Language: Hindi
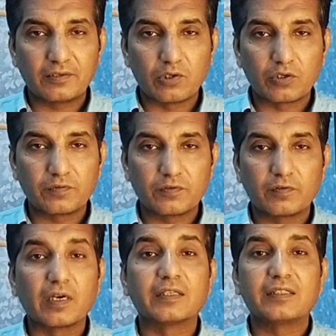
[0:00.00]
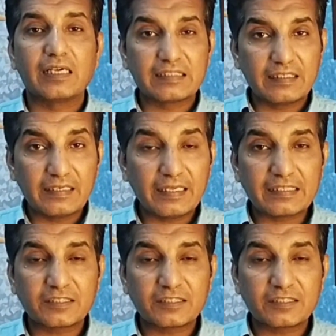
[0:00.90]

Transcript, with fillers: टॉक विद विकास नाजरीन ए एस